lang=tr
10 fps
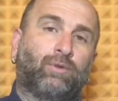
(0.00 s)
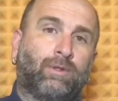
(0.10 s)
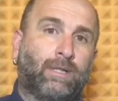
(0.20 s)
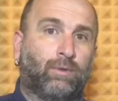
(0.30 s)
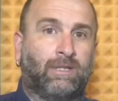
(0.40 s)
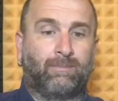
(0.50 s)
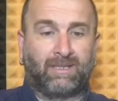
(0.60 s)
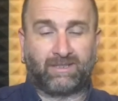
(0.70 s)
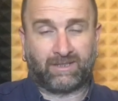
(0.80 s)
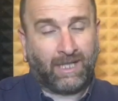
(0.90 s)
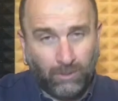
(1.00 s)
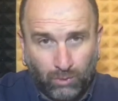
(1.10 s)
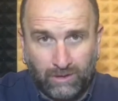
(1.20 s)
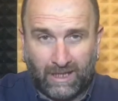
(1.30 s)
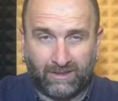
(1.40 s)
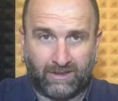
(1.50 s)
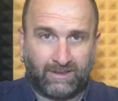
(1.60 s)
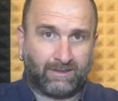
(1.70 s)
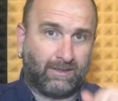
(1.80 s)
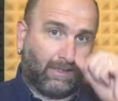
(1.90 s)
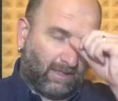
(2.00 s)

Tolga'yı kullanmazsınız. Hani kullandınız.